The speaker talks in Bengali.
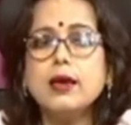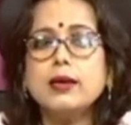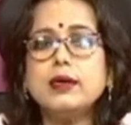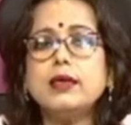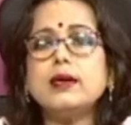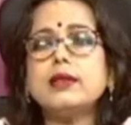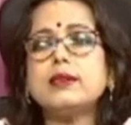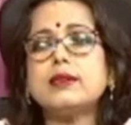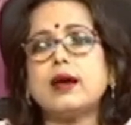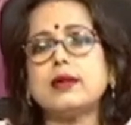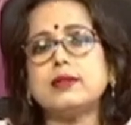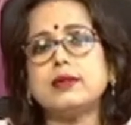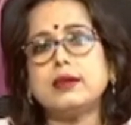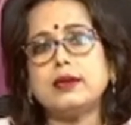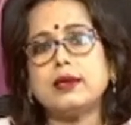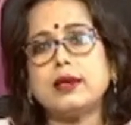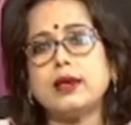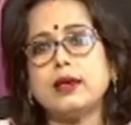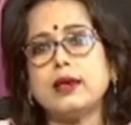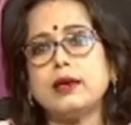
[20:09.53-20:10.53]
গিয়ে
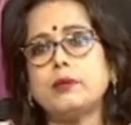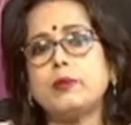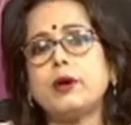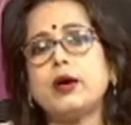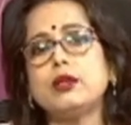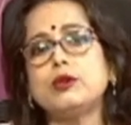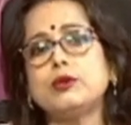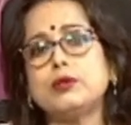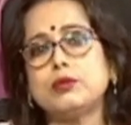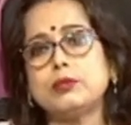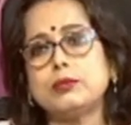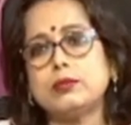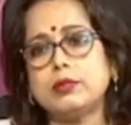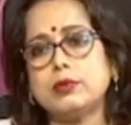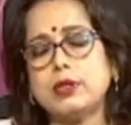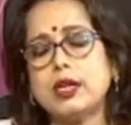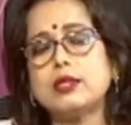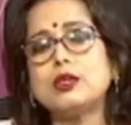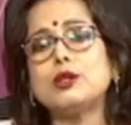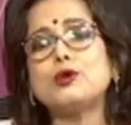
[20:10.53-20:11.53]
তাদেরকে ভালো
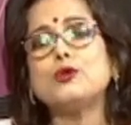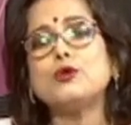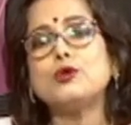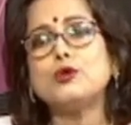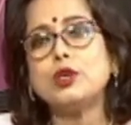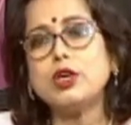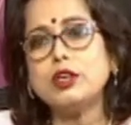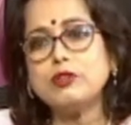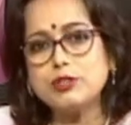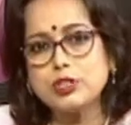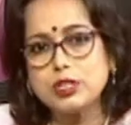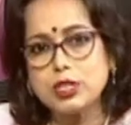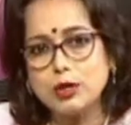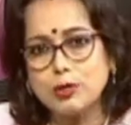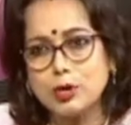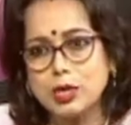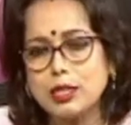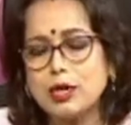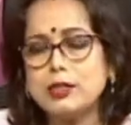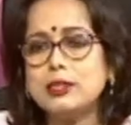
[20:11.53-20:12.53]
তাদের কোনো গিফট
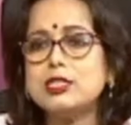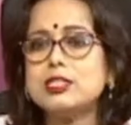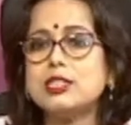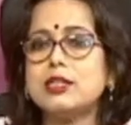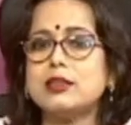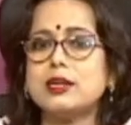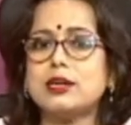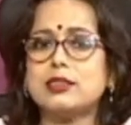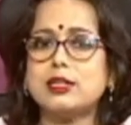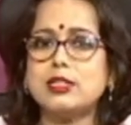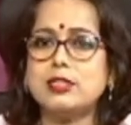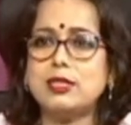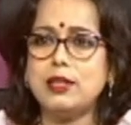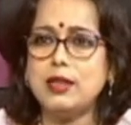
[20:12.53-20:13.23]
দেওয়া তাদের সাথে একটা